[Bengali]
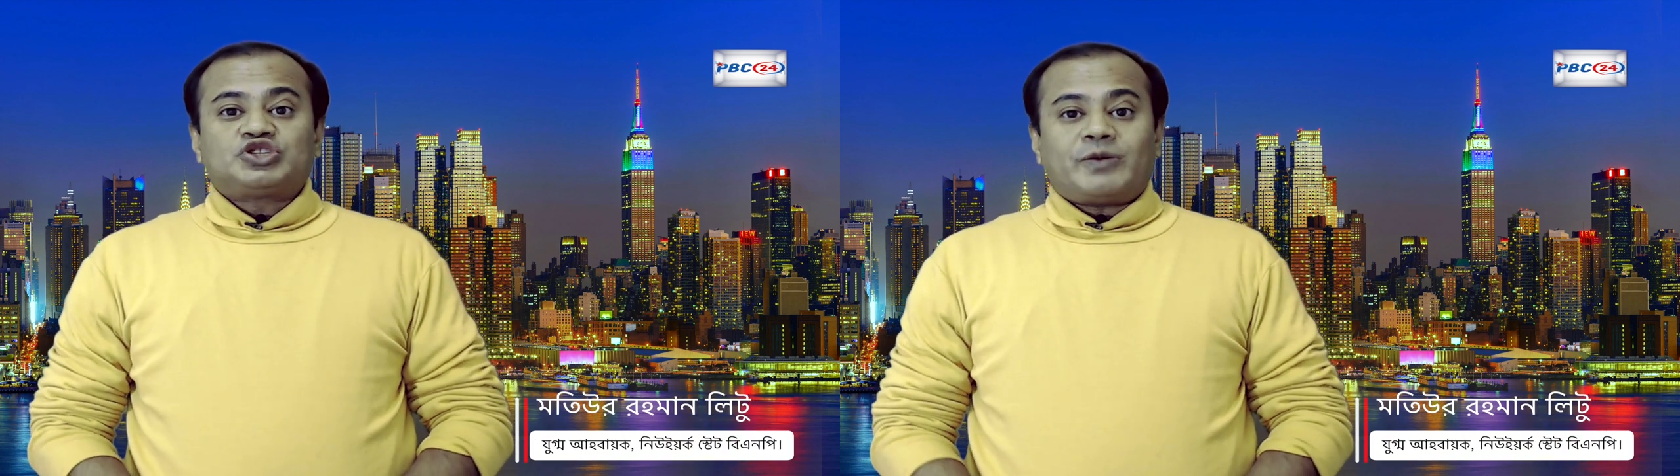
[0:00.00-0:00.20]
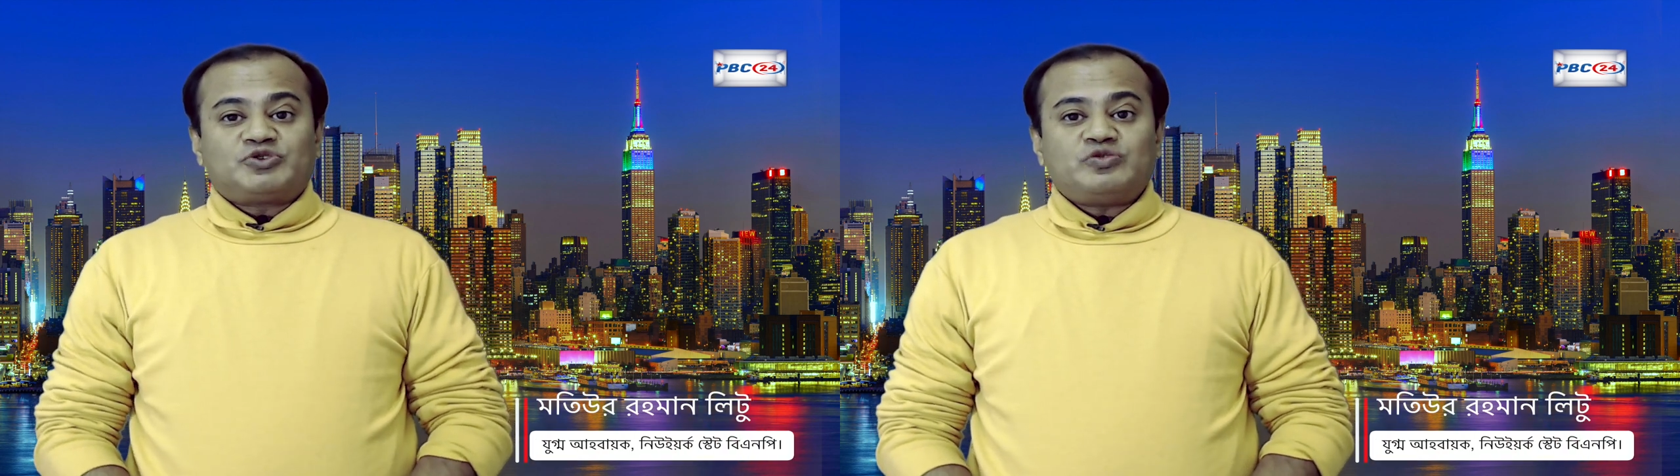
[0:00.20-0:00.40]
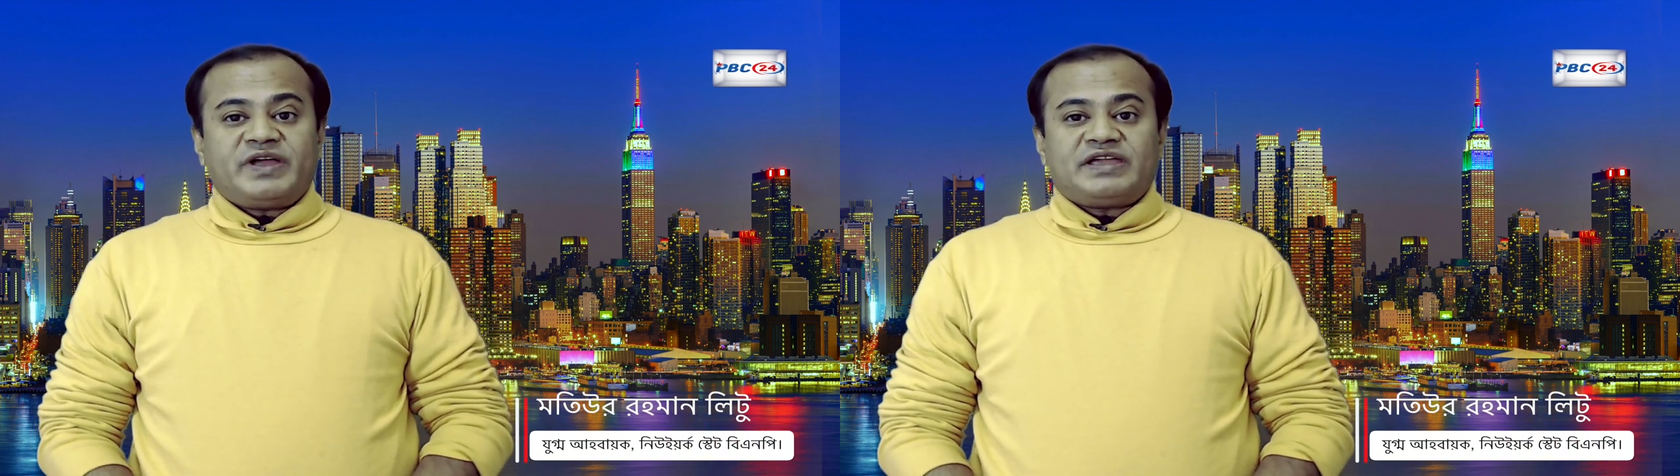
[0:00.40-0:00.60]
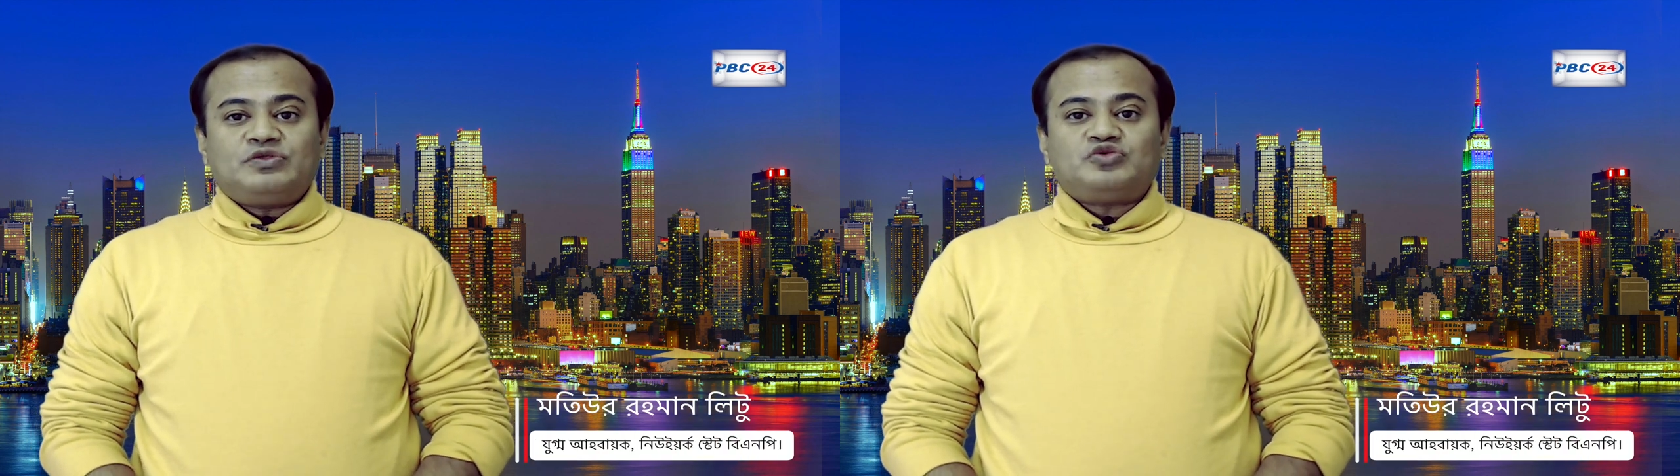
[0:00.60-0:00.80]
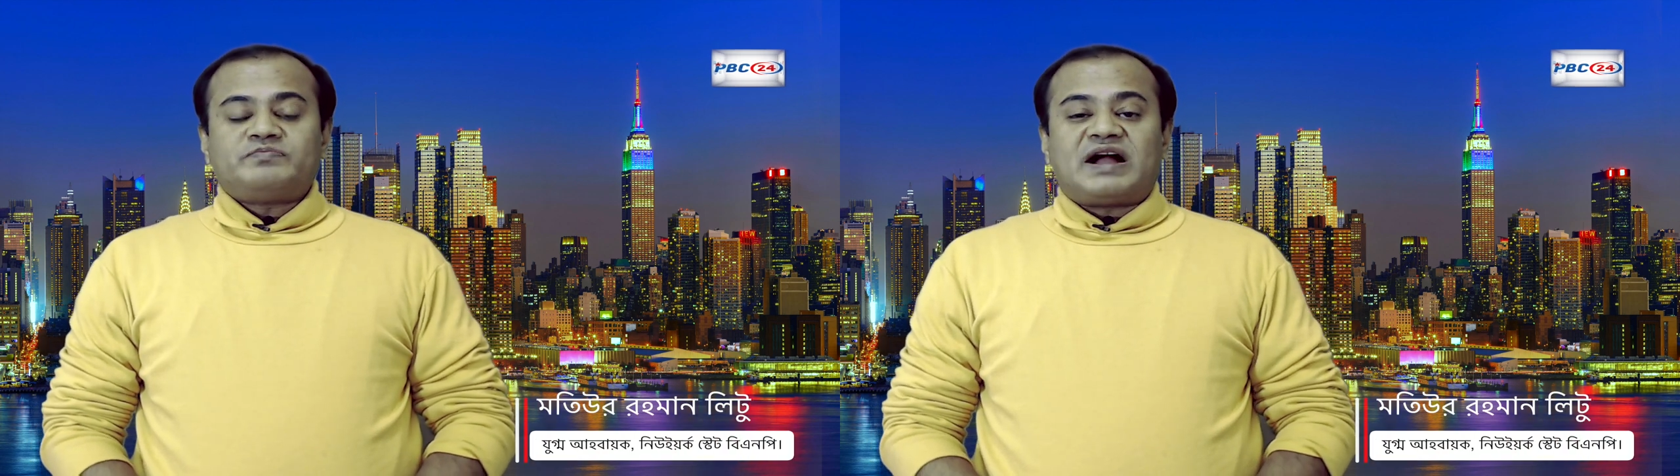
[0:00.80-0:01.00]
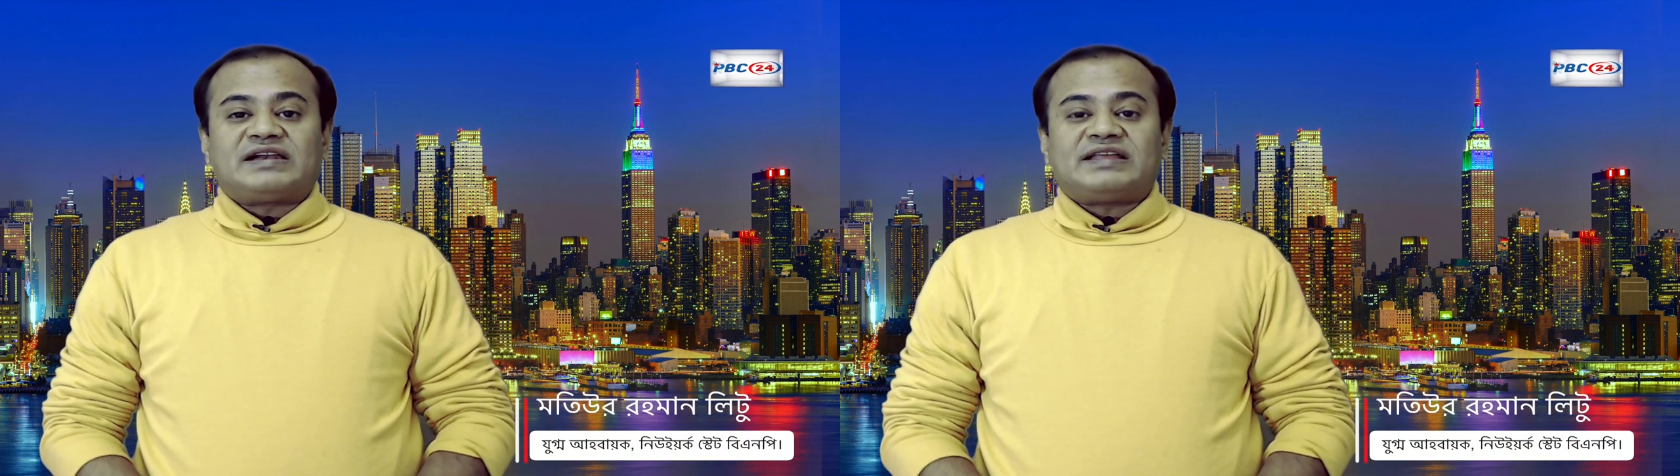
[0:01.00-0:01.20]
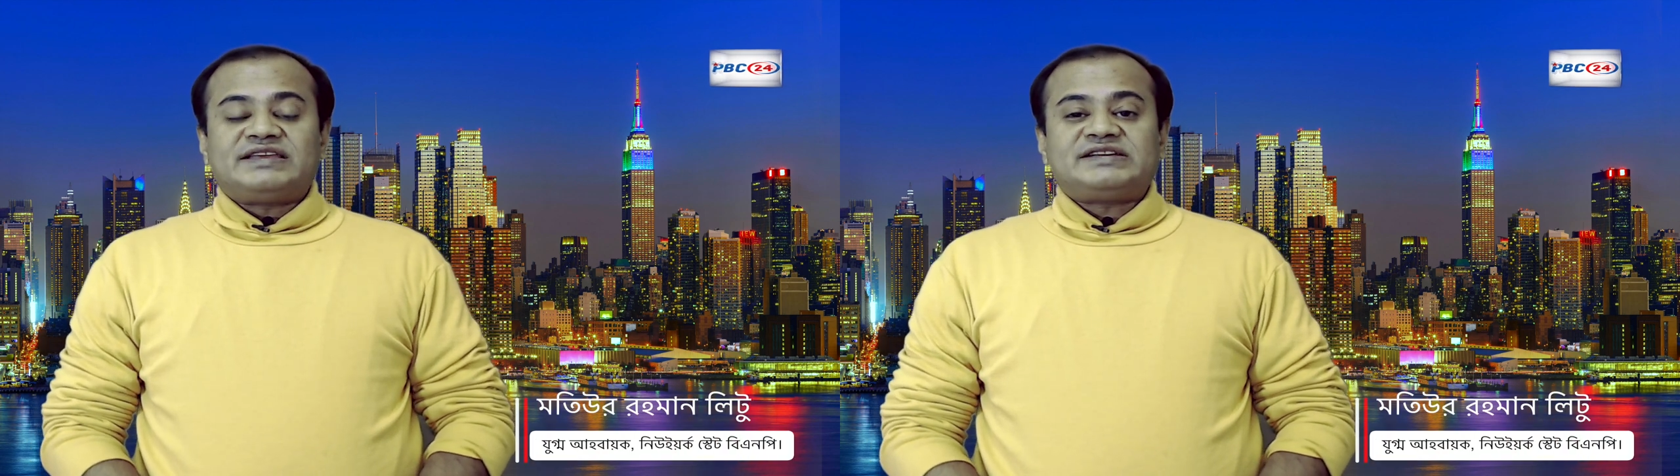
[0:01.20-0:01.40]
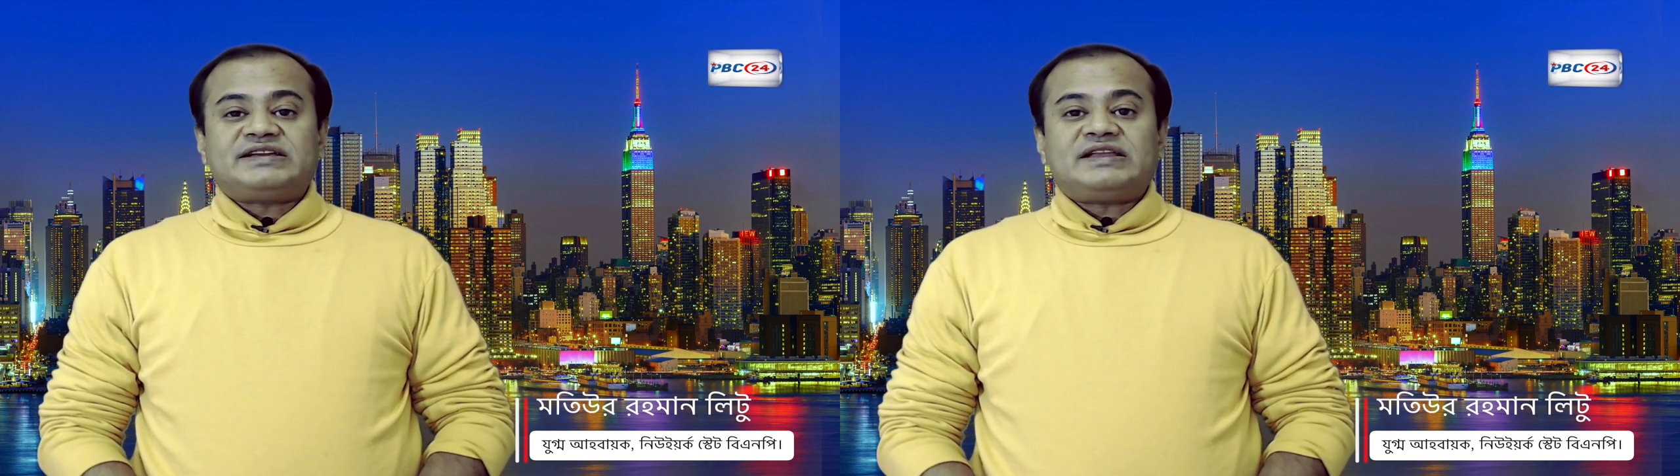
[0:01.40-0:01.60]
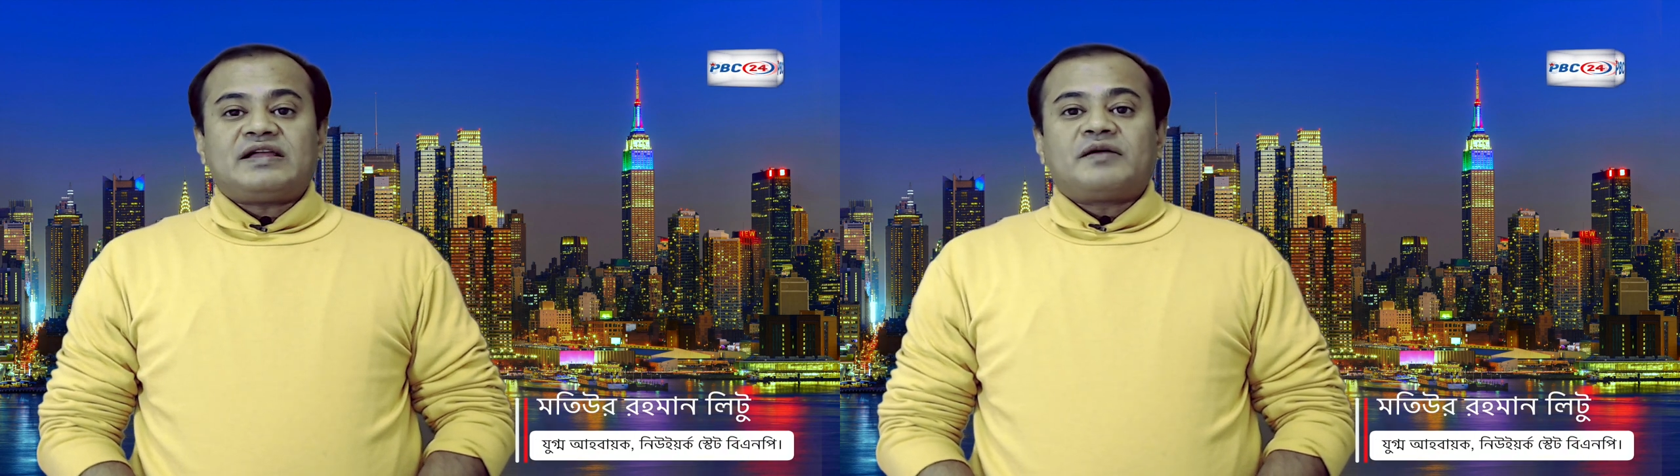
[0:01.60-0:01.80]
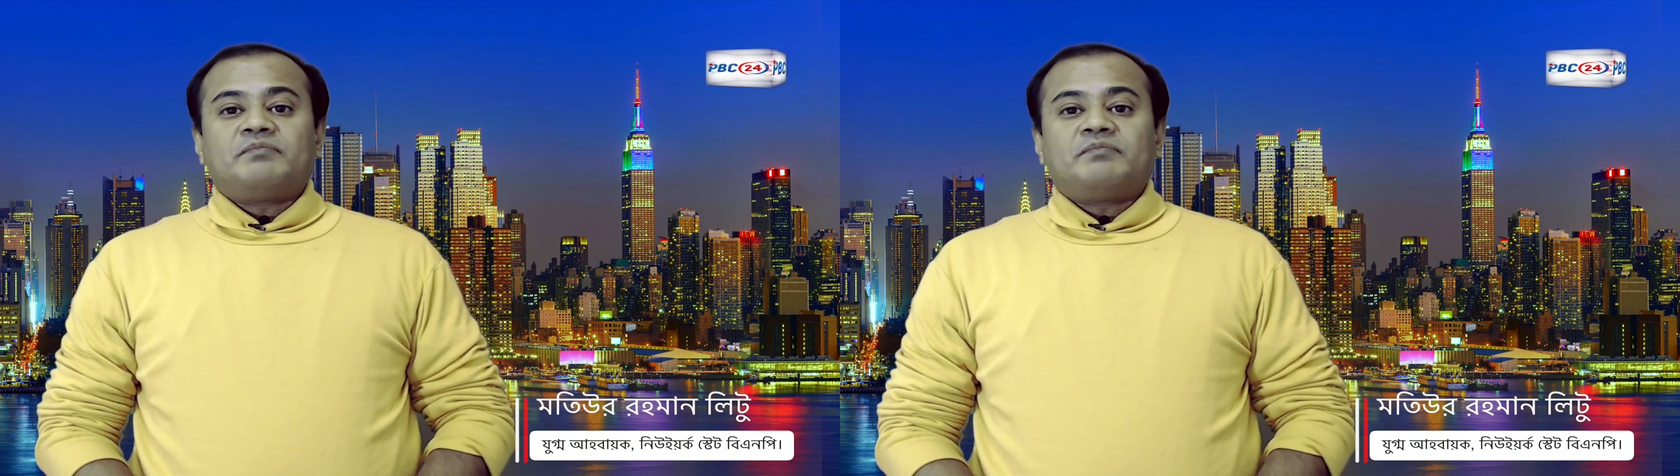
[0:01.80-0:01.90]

সবসময় কিন্তু বাংলাদেশের